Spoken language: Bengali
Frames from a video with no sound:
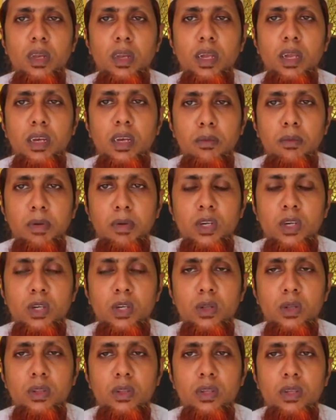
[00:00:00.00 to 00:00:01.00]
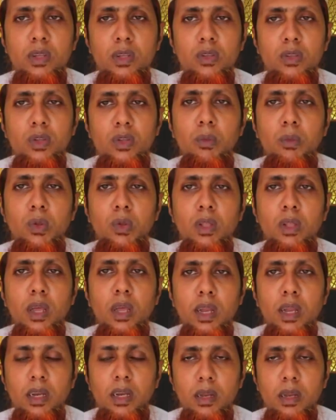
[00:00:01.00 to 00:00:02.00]
এটা একটা ভেষজ
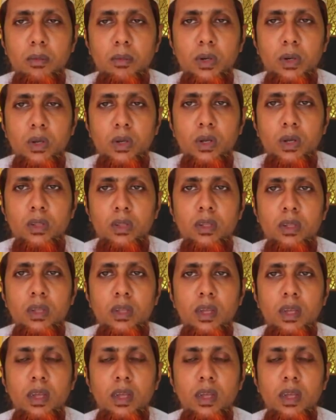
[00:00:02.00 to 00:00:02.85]
চমৎকার একটা ভেষজ